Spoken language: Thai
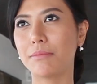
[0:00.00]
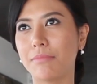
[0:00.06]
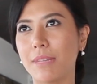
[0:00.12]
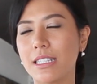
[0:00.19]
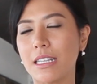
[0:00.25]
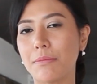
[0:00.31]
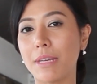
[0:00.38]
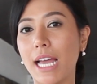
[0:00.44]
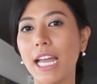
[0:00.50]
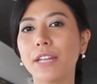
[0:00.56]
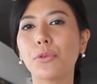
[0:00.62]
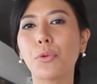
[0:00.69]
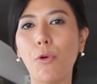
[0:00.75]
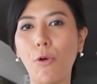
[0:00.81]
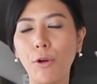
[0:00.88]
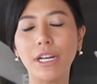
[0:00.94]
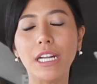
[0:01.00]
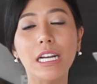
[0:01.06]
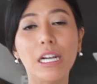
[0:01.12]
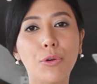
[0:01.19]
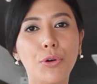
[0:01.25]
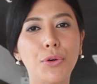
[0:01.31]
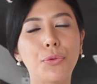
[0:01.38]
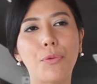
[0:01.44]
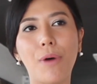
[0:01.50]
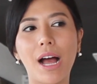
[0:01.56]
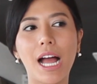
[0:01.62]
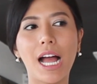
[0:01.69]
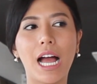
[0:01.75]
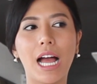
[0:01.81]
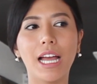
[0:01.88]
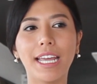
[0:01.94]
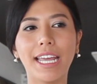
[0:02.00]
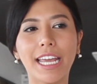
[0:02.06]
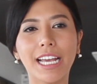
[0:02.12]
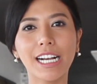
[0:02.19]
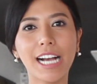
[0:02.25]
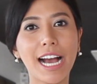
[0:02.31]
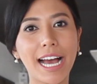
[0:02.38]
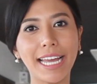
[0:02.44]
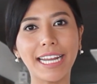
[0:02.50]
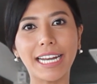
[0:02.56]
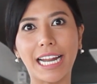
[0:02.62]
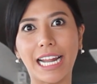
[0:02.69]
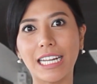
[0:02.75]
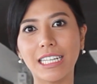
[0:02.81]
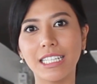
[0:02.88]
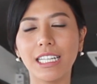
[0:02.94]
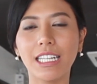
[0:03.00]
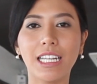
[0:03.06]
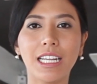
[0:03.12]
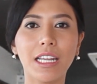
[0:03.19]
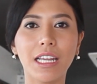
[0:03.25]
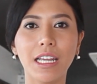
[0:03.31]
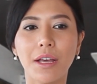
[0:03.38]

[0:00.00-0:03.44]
มันจะมีให้ทุกคนได้ลุ้นว่าเอ๊ะใครนะที่